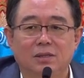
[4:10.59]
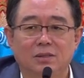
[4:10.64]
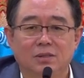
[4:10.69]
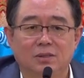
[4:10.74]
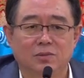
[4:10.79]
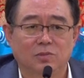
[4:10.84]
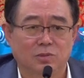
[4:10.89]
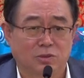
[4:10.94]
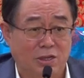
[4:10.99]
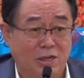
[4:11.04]

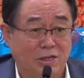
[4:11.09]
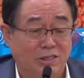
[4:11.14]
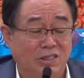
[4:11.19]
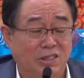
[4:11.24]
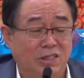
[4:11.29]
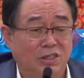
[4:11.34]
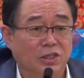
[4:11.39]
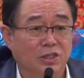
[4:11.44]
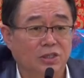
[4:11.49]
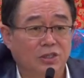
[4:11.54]
因为它
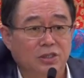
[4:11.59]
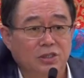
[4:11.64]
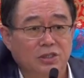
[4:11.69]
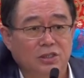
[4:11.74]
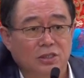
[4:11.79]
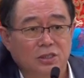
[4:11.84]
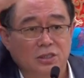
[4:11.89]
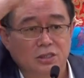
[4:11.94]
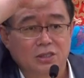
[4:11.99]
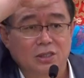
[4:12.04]
整个的
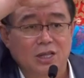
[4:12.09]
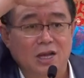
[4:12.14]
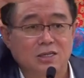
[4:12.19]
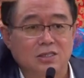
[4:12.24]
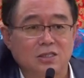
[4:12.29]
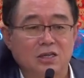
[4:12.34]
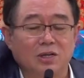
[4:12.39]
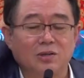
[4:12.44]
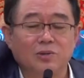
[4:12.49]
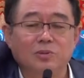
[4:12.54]
这个大
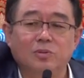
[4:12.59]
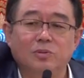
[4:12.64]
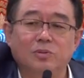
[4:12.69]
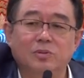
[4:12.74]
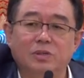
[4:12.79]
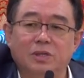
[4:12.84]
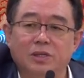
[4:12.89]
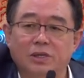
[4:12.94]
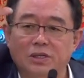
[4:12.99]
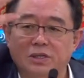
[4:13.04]
山
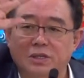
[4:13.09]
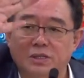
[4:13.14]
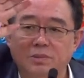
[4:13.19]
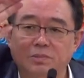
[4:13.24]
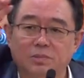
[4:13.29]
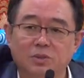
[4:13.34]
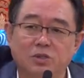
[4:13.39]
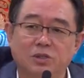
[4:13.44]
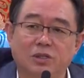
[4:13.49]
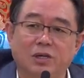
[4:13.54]
谷，那个你
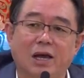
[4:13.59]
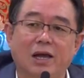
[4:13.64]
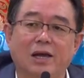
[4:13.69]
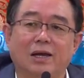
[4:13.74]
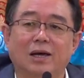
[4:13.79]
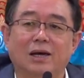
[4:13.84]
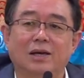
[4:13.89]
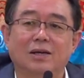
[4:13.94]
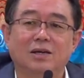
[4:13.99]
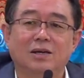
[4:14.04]
们去看
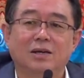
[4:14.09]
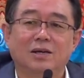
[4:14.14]
了，